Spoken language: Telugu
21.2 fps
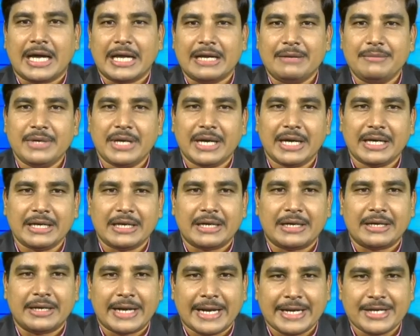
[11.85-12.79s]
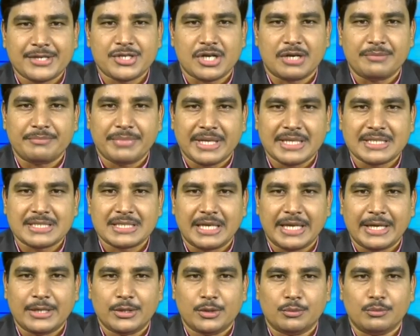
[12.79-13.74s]
కరీంనగర్ క్రికెట్ ఛాంపియన్స్
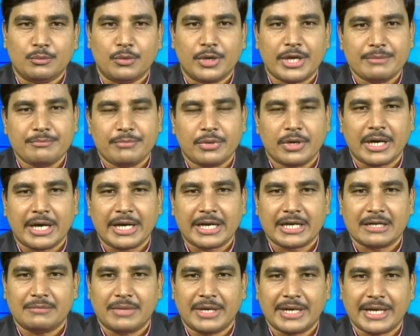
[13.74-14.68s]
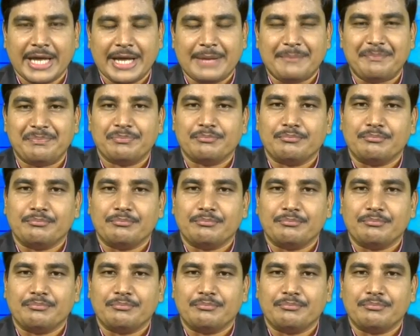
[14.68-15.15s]
లీగ్ను ముగింపు కార్యక్రమానికి